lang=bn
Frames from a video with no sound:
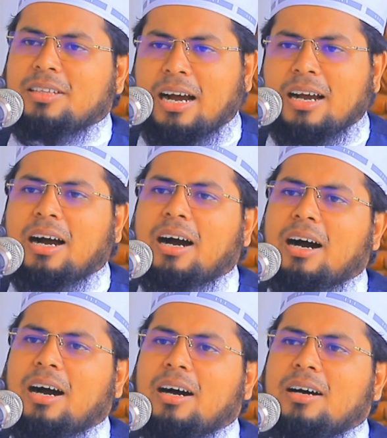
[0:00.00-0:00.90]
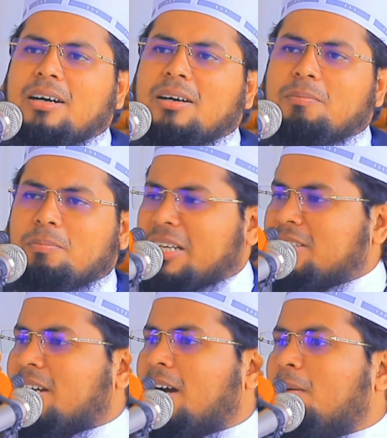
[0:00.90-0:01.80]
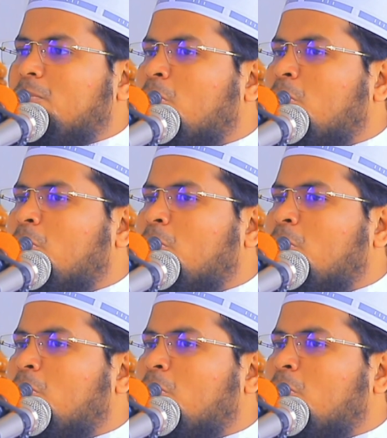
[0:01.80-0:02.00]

থাকা বাঁচা